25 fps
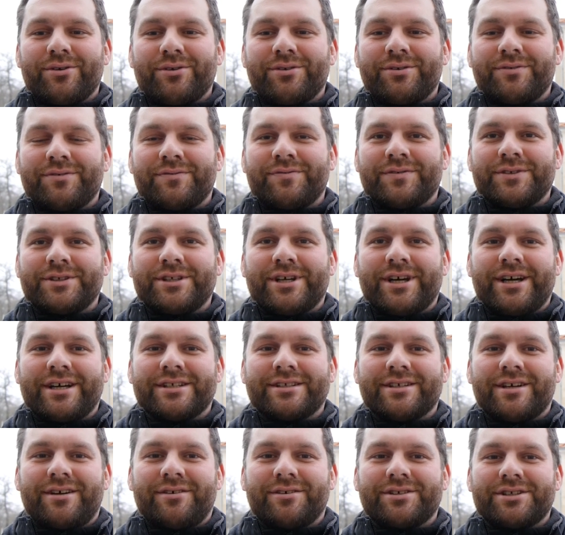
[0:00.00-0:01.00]
Und von
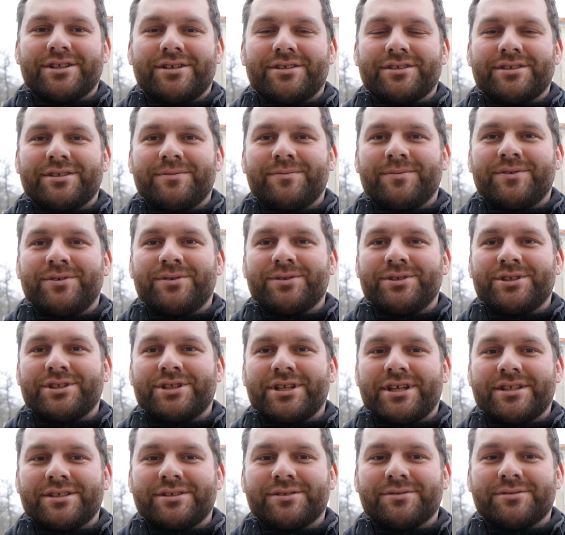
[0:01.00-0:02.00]
daher traue ich auch dem Roten
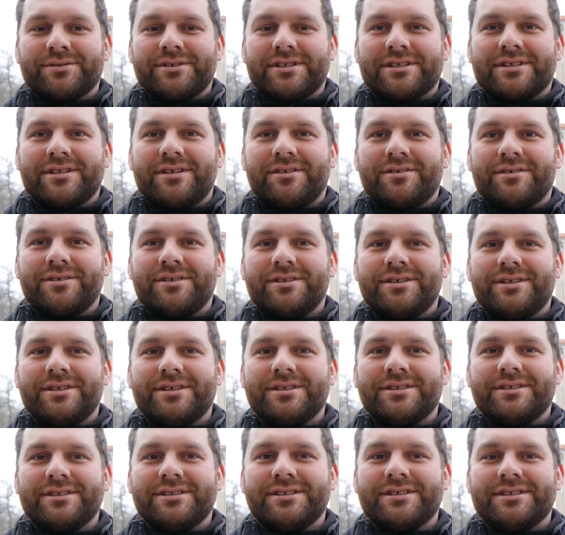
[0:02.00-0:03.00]
Stern zu, dass er auch
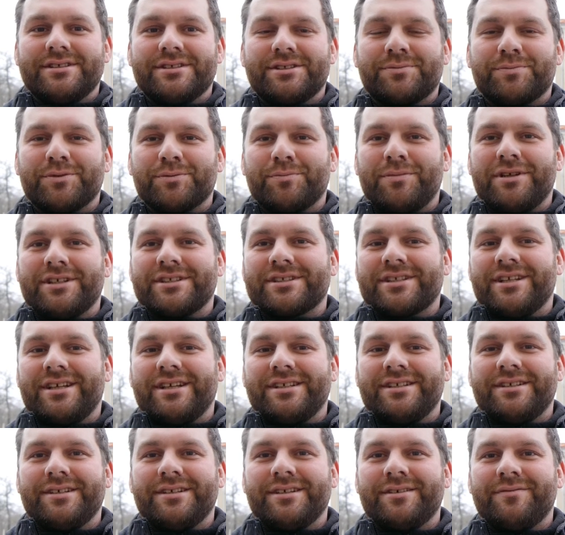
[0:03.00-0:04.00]
dieses
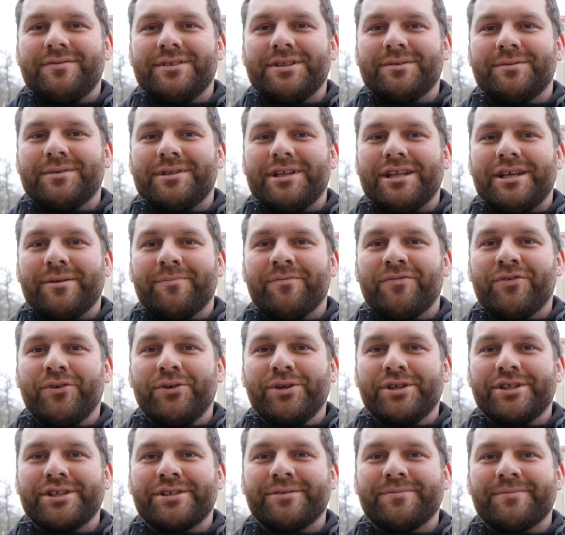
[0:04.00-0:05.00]
Sportplatzgelände wieder mit Leben
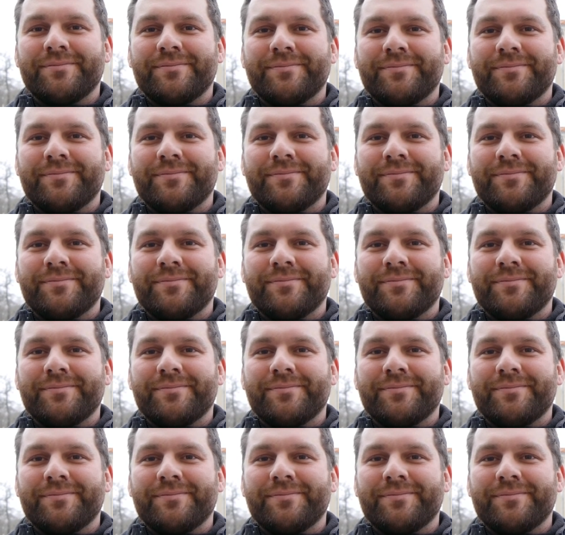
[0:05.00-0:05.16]
füllt.